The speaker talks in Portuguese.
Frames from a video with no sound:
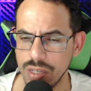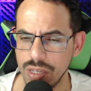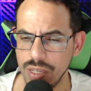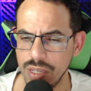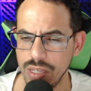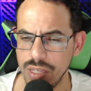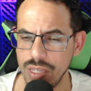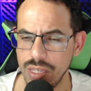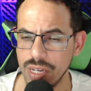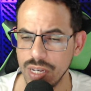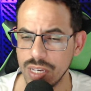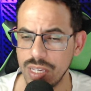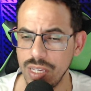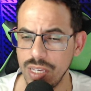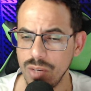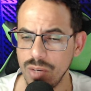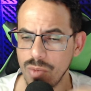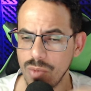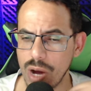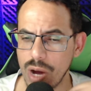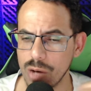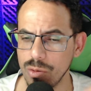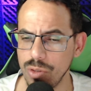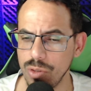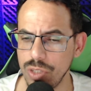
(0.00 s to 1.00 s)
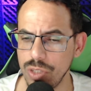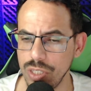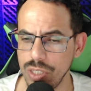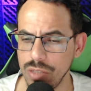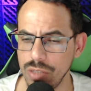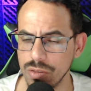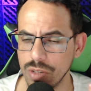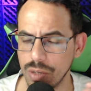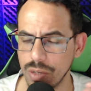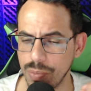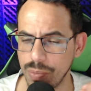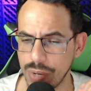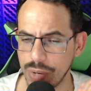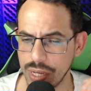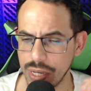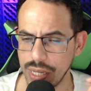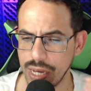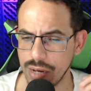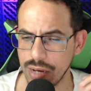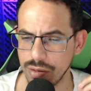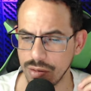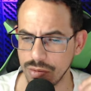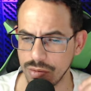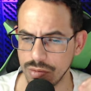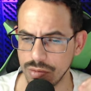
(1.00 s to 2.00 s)
E aqui um agudinho, ó, para
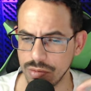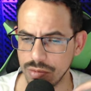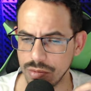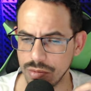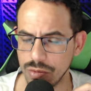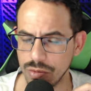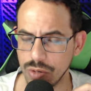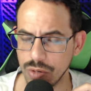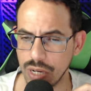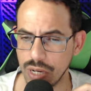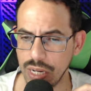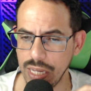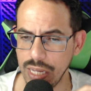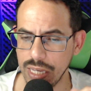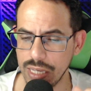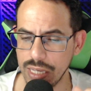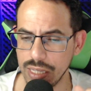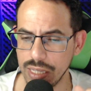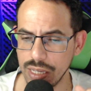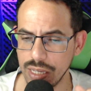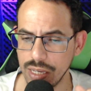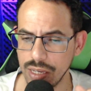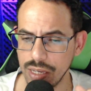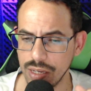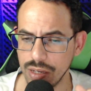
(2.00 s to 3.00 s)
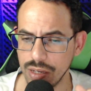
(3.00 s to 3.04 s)
dar um, um clique, né?